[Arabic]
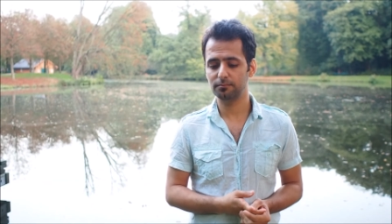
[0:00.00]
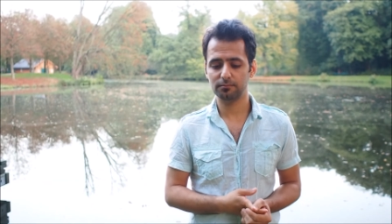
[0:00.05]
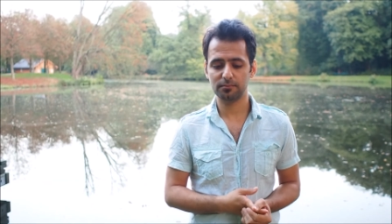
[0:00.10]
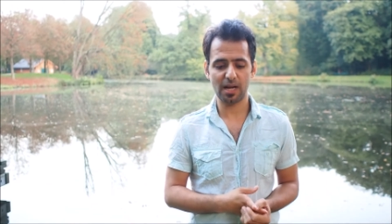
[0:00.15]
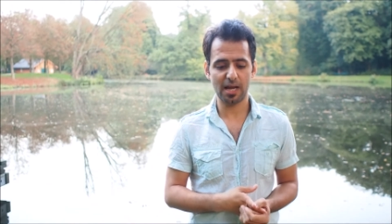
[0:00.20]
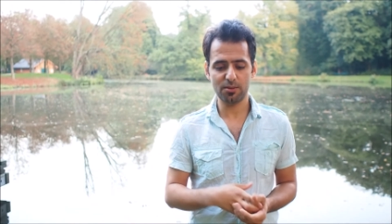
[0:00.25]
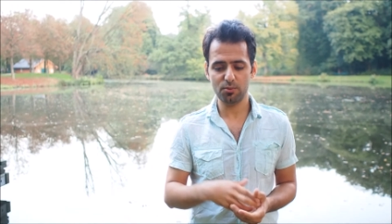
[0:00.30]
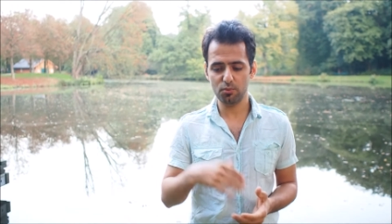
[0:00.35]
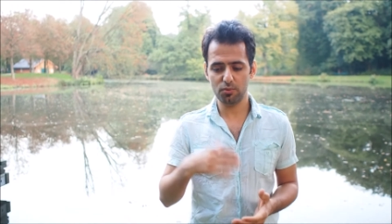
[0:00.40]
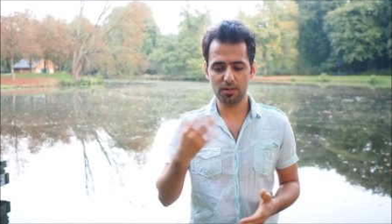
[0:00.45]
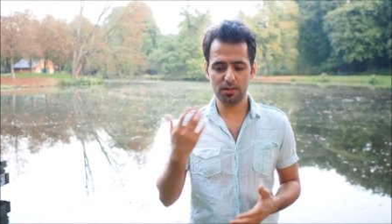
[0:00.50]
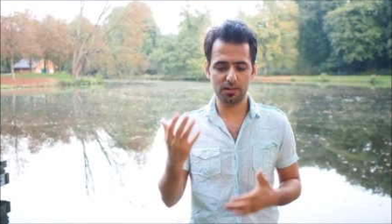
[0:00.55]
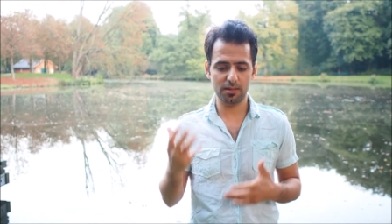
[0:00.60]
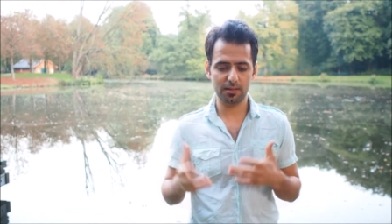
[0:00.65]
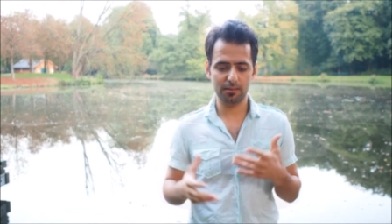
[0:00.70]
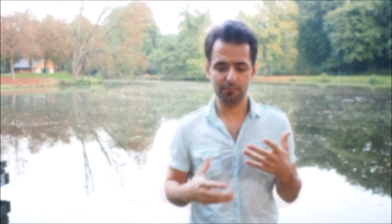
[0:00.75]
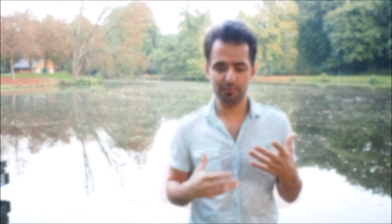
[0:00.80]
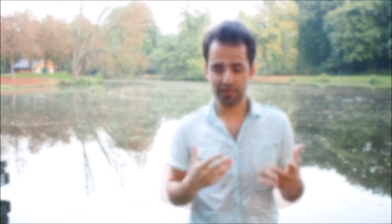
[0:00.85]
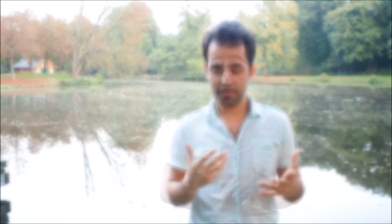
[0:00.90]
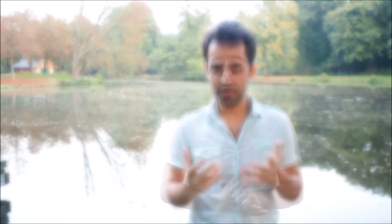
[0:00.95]

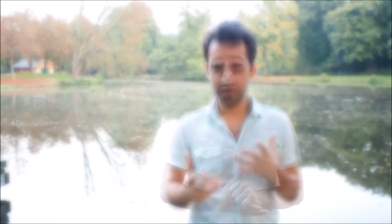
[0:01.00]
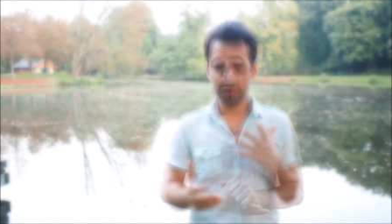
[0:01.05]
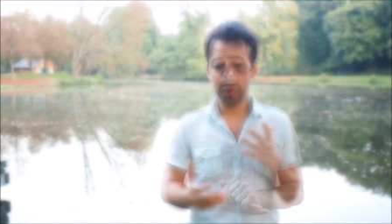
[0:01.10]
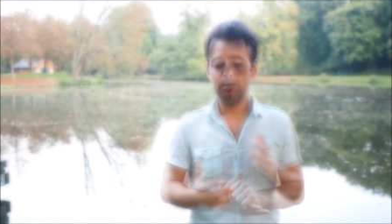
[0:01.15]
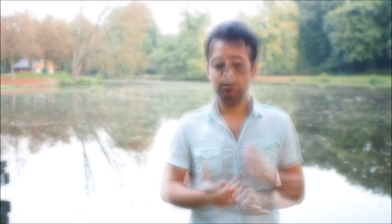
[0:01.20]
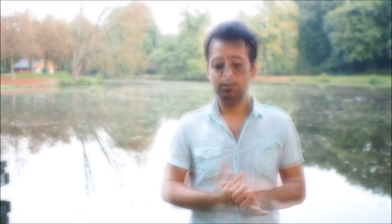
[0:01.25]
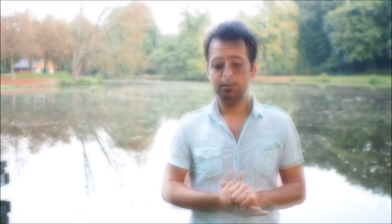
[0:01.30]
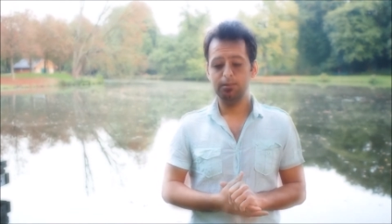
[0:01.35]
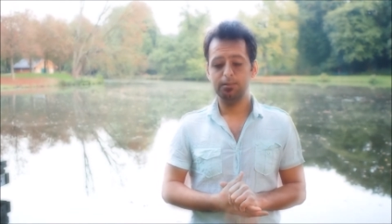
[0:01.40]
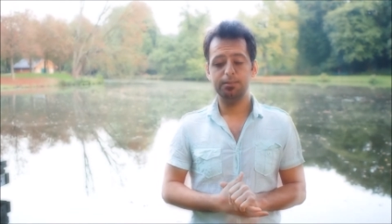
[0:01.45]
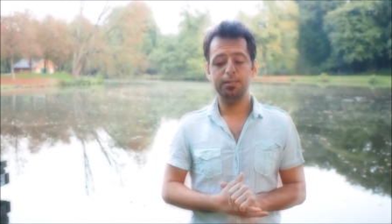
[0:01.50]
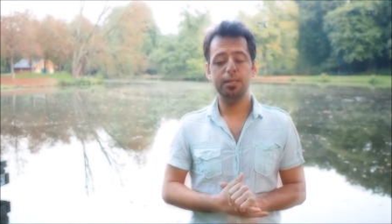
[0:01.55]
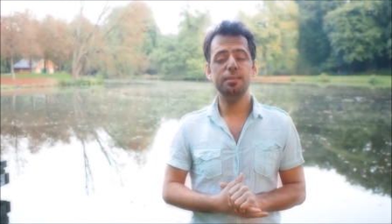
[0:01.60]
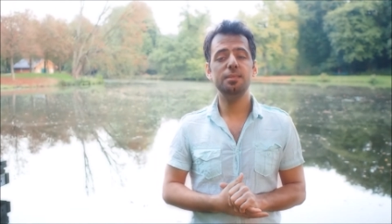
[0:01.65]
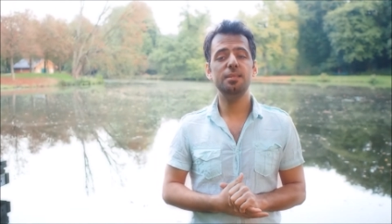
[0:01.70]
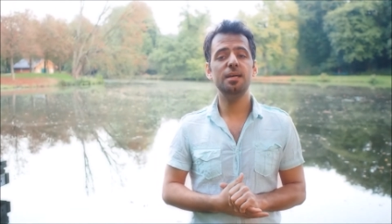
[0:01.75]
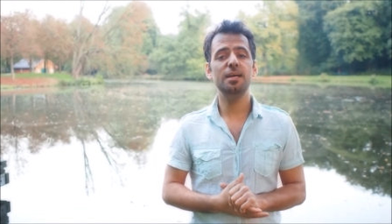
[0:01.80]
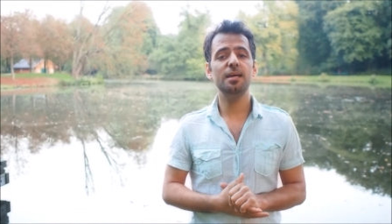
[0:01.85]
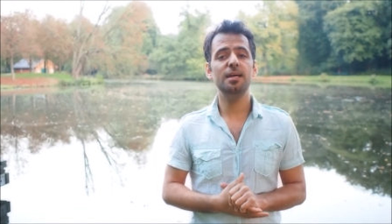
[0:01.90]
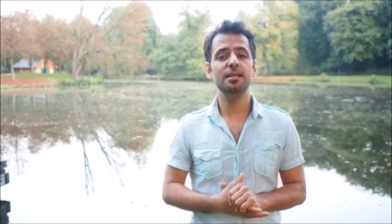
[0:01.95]
حنقول من غير طبقة طبعا
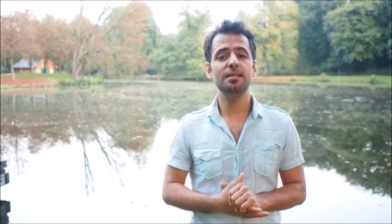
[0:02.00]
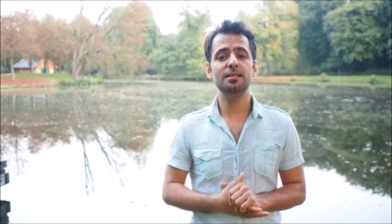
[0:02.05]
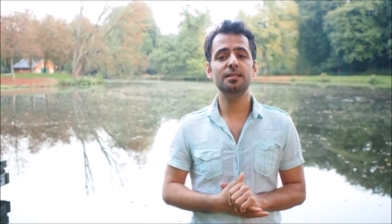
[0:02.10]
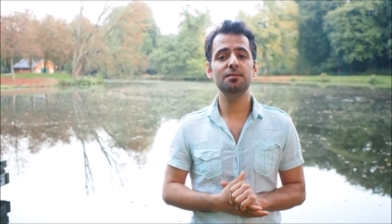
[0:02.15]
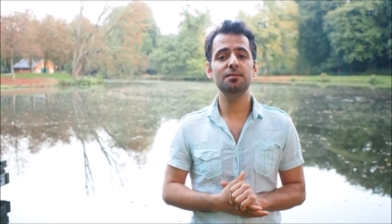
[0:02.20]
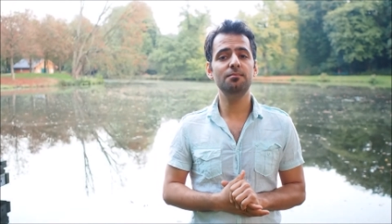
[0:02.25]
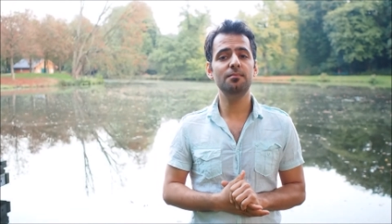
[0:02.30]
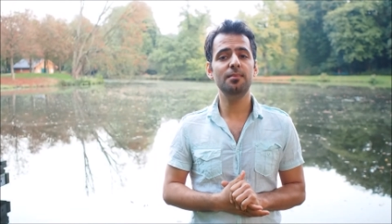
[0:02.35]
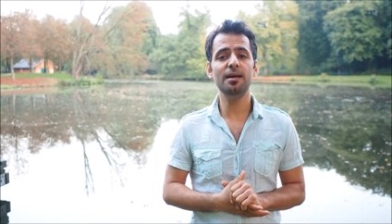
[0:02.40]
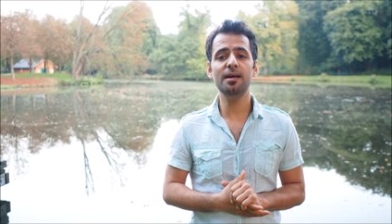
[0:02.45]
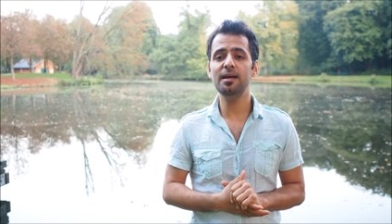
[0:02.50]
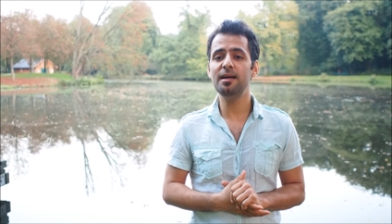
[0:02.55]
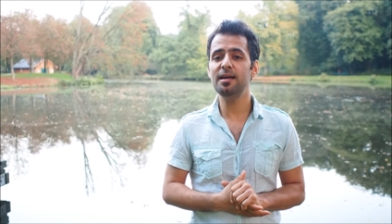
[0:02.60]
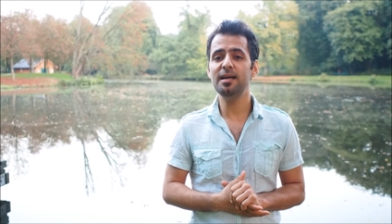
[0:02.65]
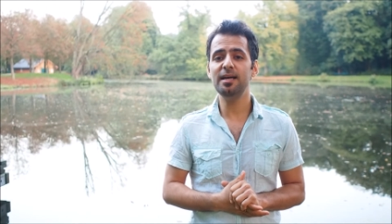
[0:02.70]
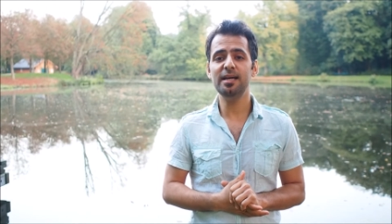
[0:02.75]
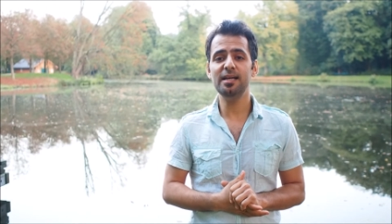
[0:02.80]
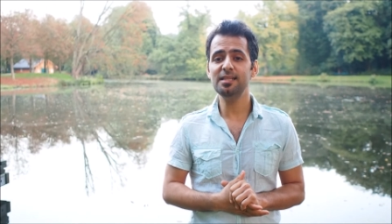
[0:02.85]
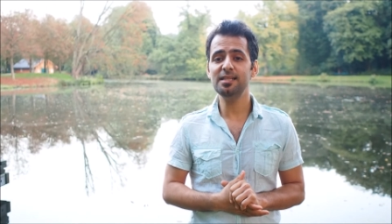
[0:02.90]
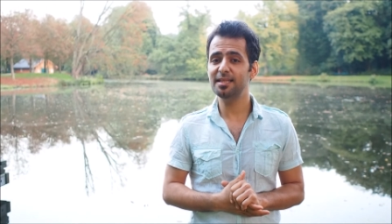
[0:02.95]
صدقت
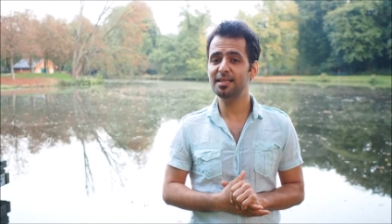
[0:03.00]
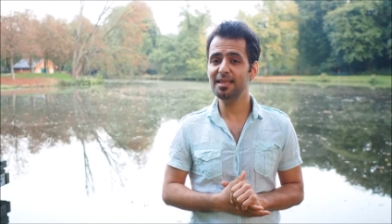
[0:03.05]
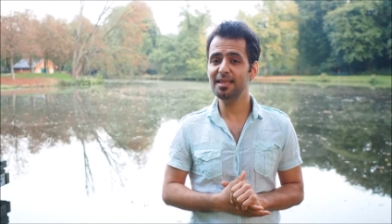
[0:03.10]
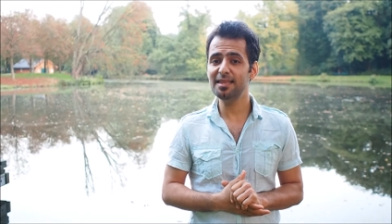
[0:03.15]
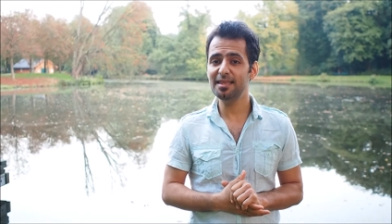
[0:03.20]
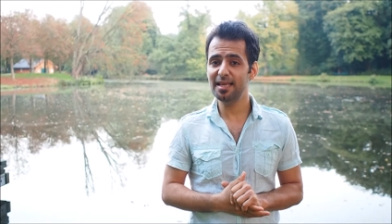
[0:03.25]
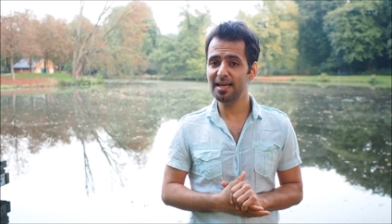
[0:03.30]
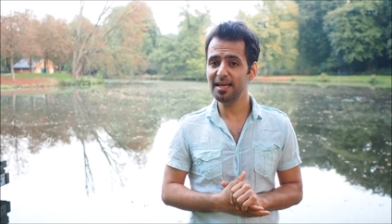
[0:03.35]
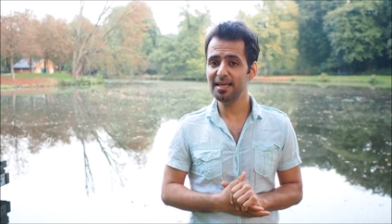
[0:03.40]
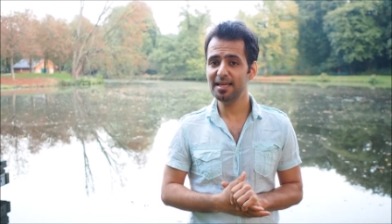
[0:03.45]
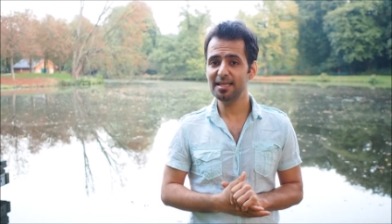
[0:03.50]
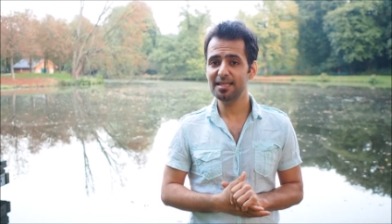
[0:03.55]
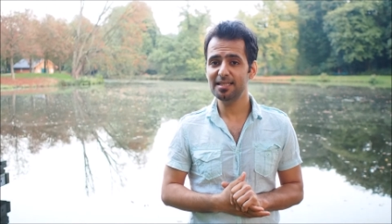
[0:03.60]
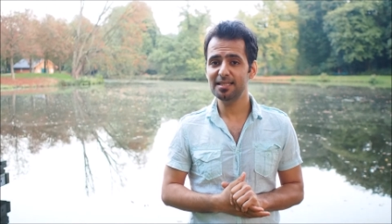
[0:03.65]
ما صدقت